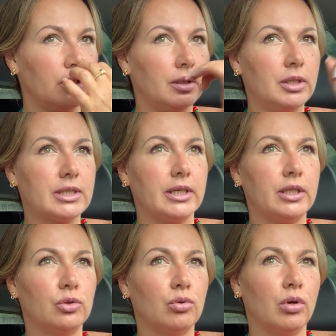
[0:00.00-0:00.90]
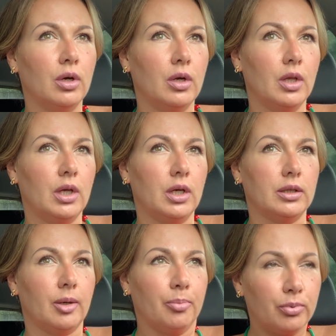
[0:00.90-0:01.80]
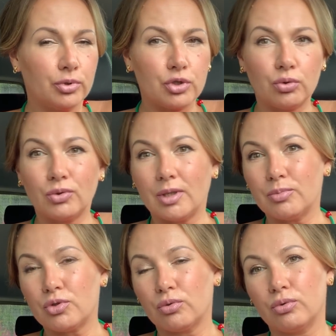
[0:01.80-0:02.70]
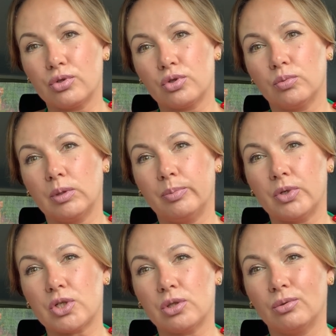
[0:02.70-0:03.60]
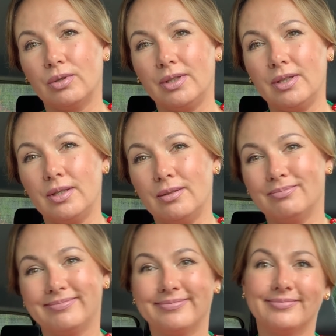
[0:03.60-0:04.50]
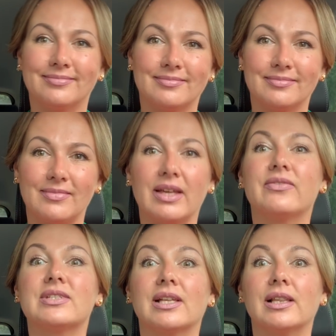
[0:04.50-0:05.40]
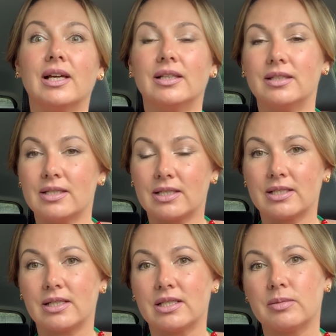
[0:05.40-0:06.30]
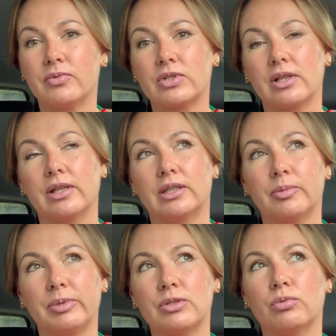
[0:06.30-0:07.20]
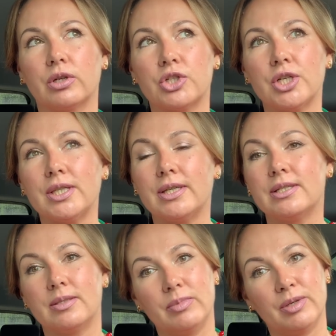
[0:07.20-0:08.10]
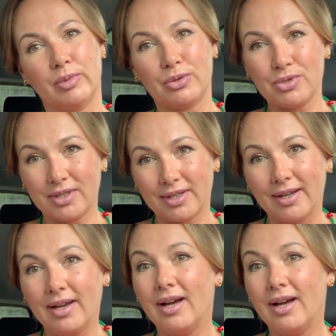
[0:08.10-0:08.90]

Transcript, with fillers: и заеду на почту, там еще кое-что мне пришло, и Sunlight. Я заказала себе в опять украшения себе и Маруське.